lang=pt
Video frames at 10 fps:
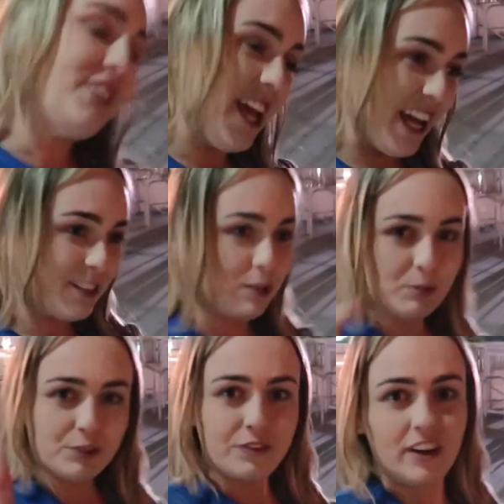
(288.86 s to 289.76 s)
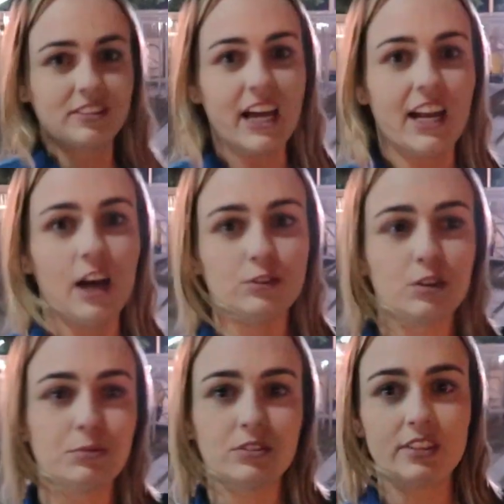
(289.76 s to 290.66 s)
Gente, sou muito fã do canal.
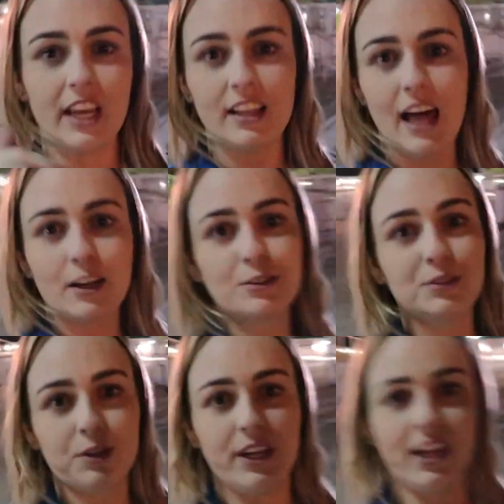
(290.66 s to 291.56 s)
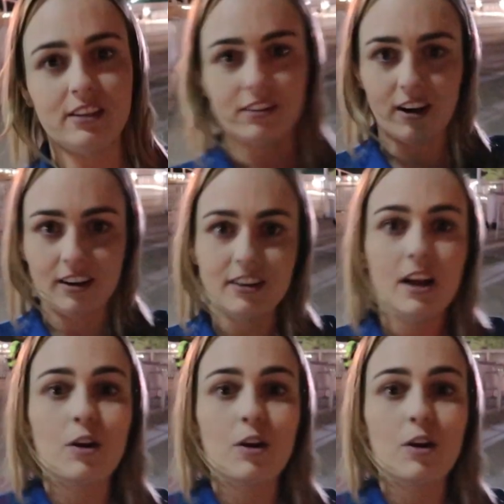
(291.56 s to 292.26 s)
Todo mundo segue lá, Cruzoeiro, ó.